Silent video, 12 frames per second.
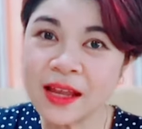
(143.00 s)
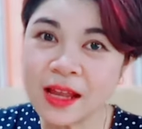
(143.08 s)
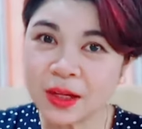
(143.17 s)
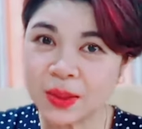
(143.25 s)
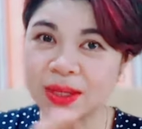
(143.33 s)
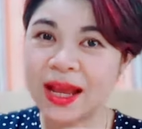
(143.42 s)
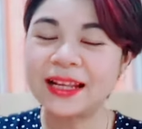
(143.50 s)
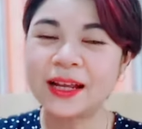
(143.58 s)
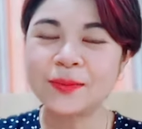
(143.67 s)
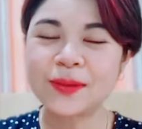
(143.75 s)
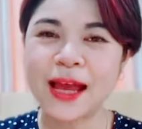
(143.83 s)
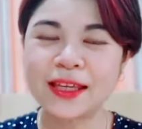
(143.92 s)
ใคร
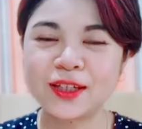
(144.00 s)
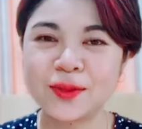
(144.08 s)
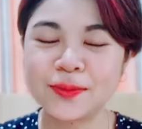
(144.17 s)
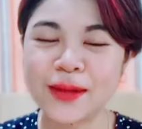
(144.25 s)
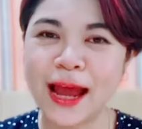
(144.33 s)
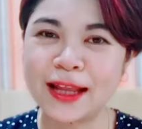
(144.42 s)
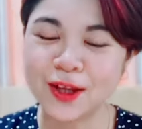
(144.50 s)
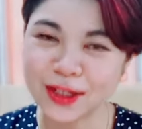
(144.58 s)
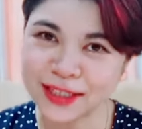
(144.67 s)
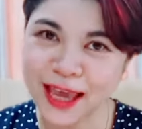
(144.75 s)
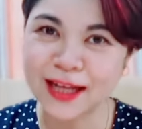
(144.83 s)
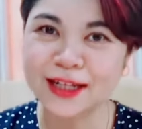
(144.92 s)
คุณนายอย่าลืมนายแล้วก็
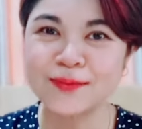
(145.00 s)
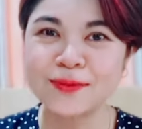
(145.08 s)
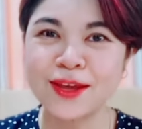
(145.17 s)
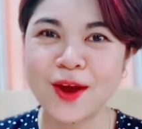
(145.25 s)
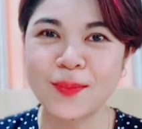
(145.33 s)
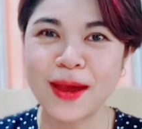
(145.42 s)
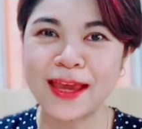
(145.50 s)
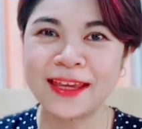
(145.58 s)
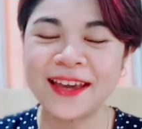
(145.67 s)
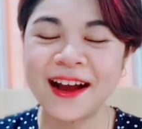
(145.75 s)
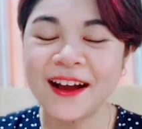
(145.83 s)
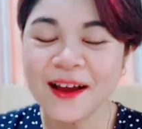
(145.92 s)
แชร์คลิปนี้ออกไปให้
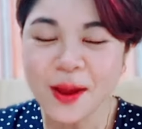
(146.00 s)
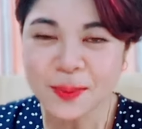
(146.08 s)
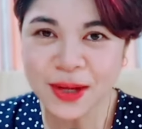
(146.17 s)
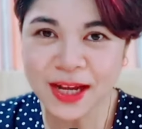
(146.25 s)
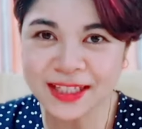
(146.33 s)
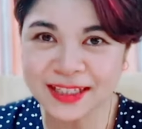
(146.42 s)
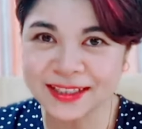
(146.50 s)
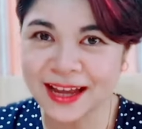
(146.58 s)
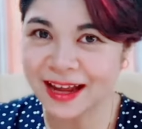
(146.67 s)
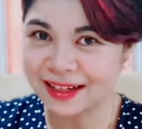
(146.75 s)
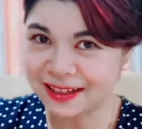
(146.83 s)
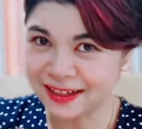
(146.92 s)
เยอะ เพื่อยืน
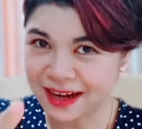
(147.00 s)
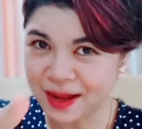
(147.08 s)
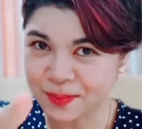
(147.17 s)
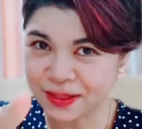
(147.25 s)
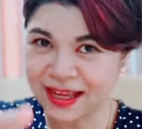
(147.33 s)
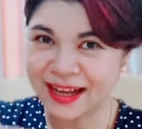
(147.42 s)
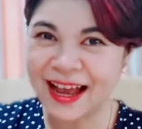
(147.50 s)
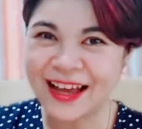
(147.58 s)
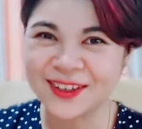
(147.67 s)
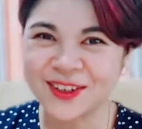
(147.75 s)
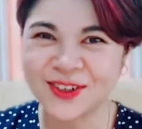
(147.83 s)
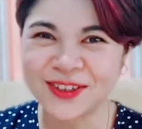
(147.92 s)
ยันรับพลังงาน
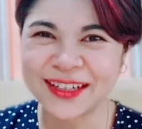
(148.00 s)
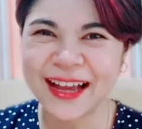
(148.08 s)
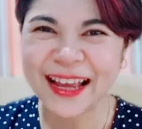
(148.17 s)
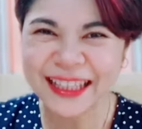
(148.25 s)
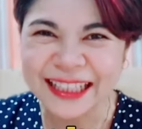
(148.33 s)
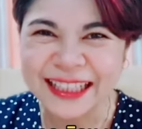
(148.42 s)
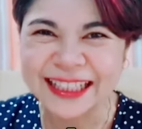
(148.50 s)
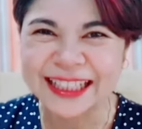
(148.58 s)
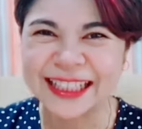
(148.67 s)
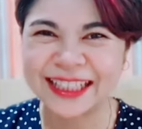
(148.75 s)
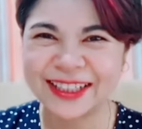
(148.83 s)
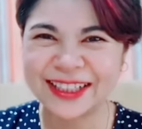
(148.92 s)
ของคุณนะคะ ยิน
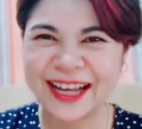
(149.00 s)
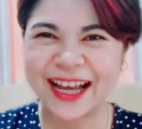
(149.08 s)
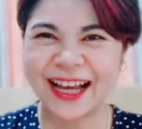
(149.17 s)
ดีด้วยนะ